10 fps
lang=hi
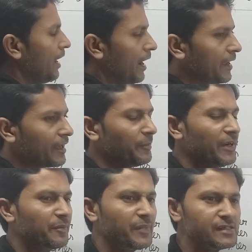हाय का
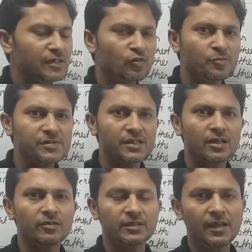मीनिंग बेसिक रूप से
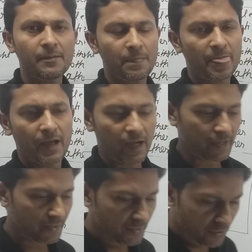क्या होता है
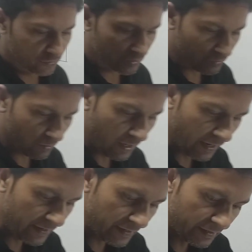हाय तो देखो
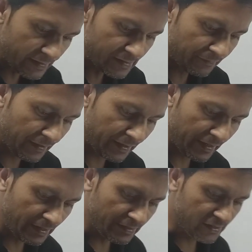हाय एक ऐसा वर्ड
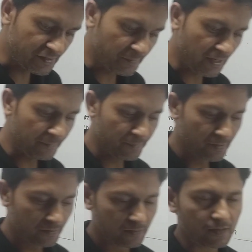है जिसमें आप
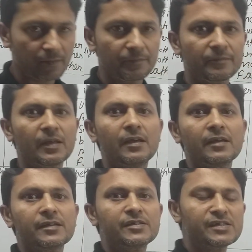
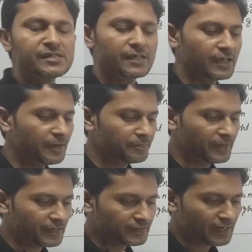जिनसे आप
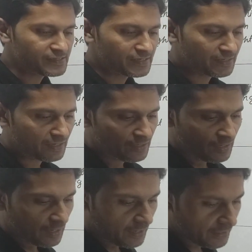एक तरह से ना
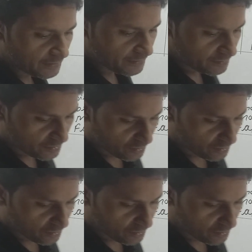अलग